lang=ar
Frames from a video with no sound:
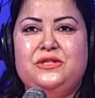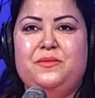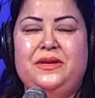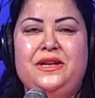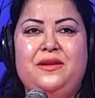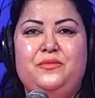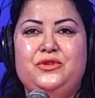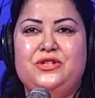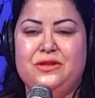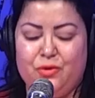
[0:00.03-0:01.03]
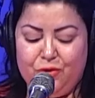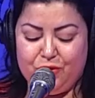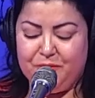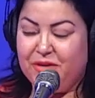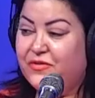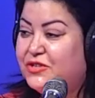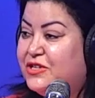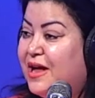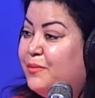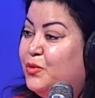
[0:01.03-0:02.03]
انت ومستمعينا باش نقول لكم
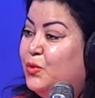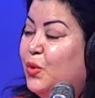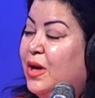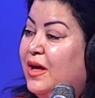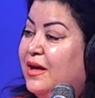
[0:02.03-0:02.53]
كيفاش نعملوا